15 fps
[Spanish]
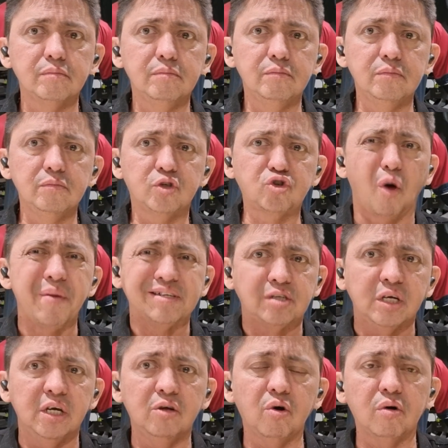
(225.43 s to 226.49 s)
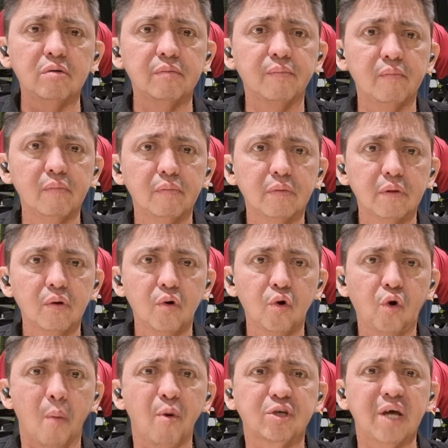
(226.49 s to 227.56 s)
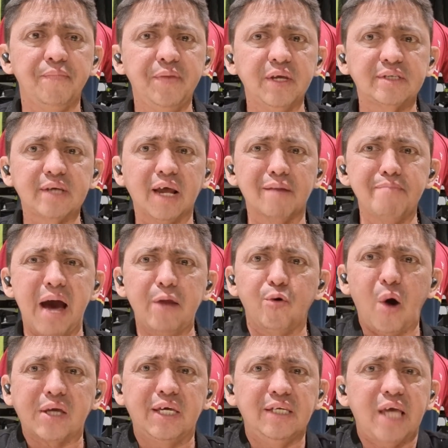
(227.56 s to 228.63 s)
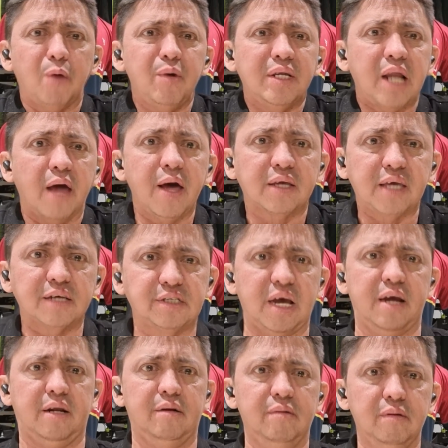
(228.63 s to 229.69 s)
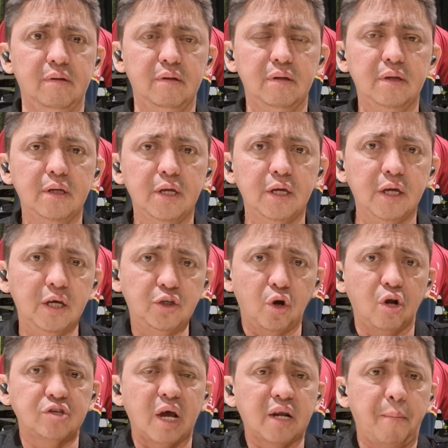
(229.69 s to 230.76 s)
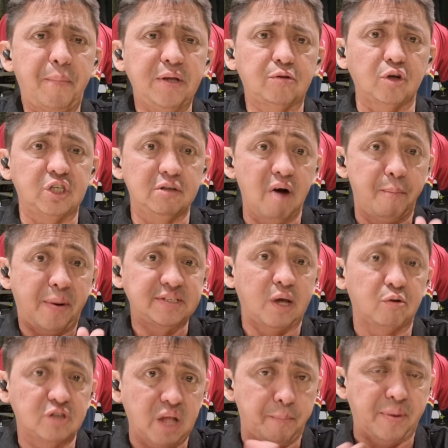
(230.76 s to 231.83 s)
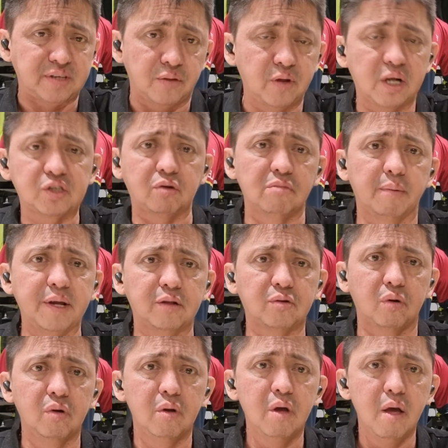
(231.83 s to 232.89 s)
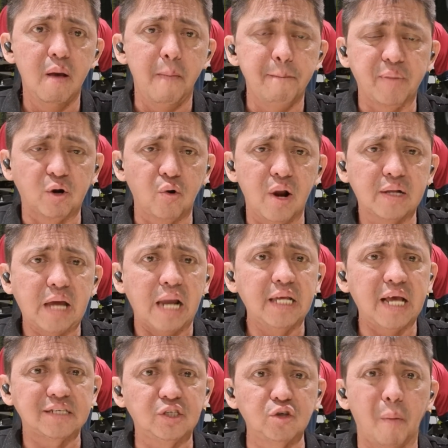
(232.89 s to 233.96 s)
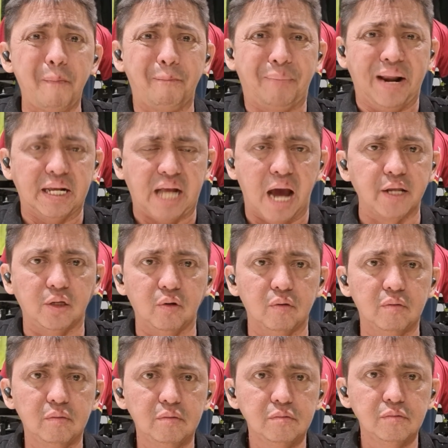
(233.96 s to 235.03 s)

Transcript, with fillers: mm, sometido, como quien dice, hermano, aquí ya no hay nada que hacer. Y yo no sé, repito, si va a pasar o está pasando en este momento, pero el Cali ha sido precario.